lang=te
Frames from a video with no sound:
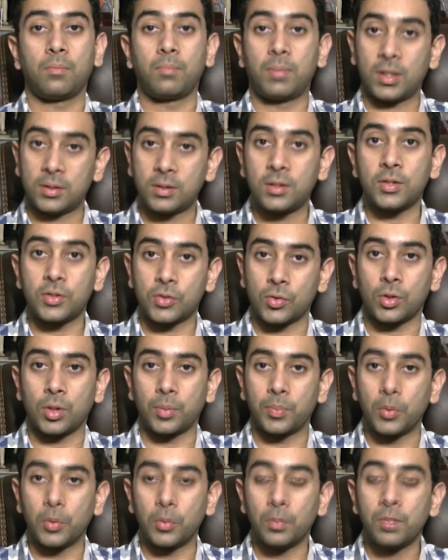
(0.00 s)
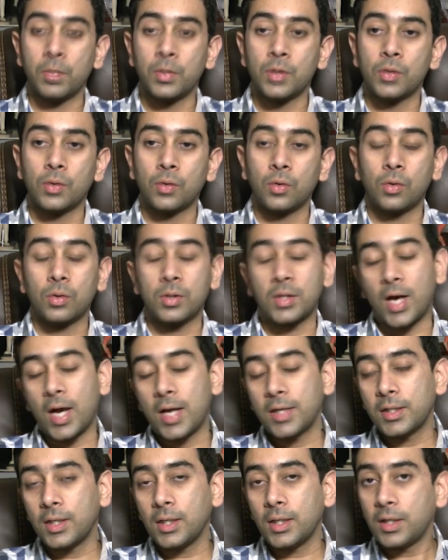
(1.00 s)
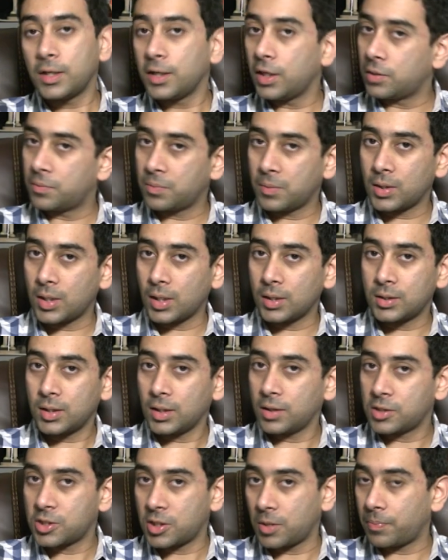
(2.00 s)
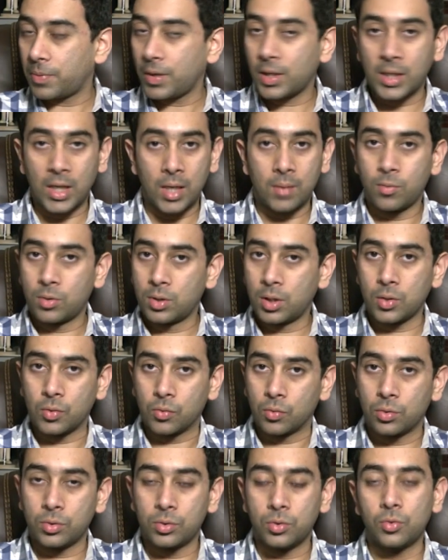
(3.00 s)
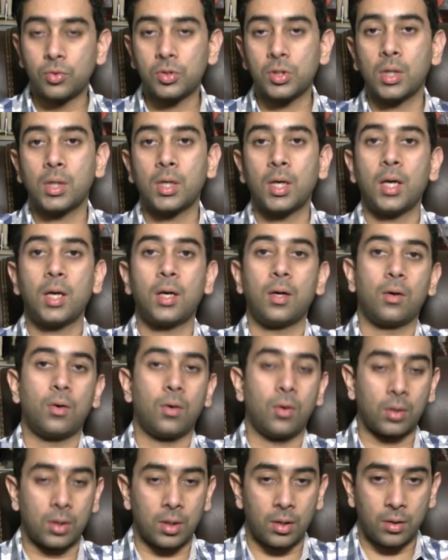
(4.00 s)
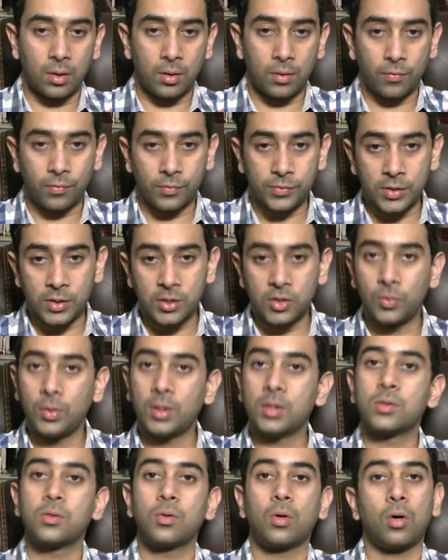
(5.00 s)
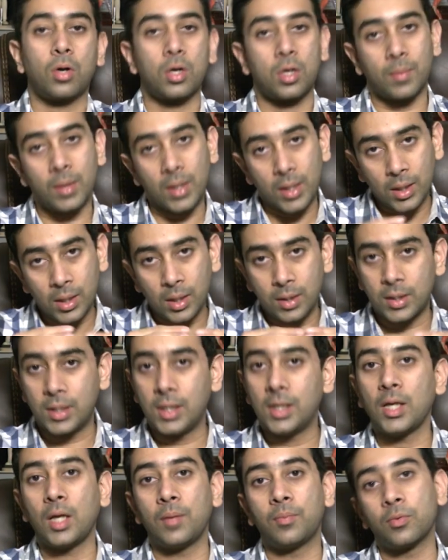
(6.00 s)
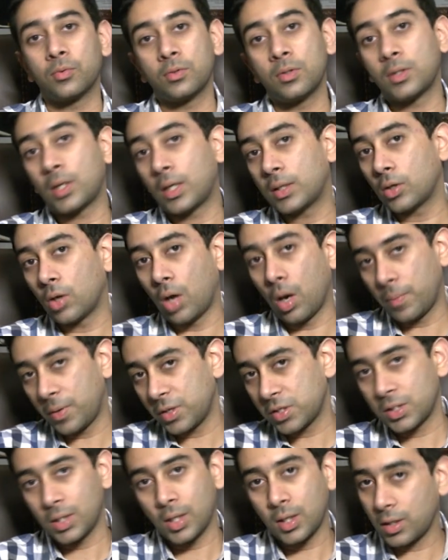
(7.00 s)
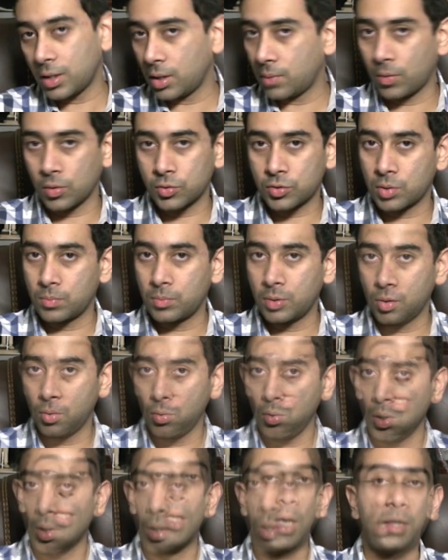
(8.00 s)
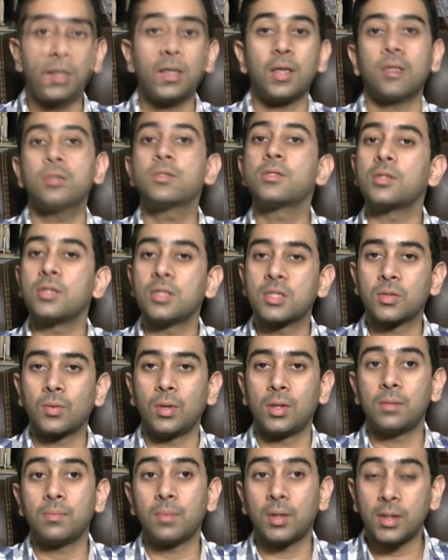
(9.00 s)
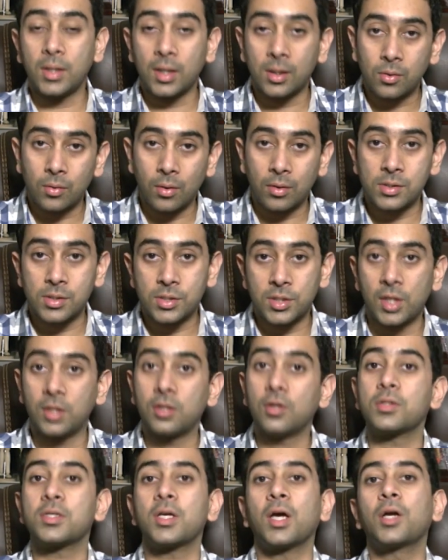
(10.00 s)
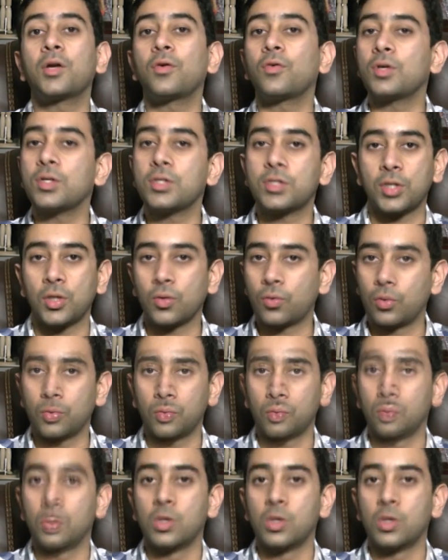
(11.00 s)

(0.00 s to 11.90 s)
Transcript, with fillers: బ్రెత్ తీసుకున్నప్పుడు సో దానికి ట్రీట్మెంట్ అయితే సెపరేట్గా ఏమి ఉండదు యూజువల్గా ఒక సిక్స్ వీక్స్లో ఆటోమేటిక్గా అది హీల్ అయిపోతుంది దానికి ఆపరేషన్ లాంటిది ఏం అవసరం లేదు కానీ రెస్ట్ తీసుకోవాలి మరీ ఎక్కువ స్ట్రెన్యూస్ యాక్టివిటీస్ చేయకూడదు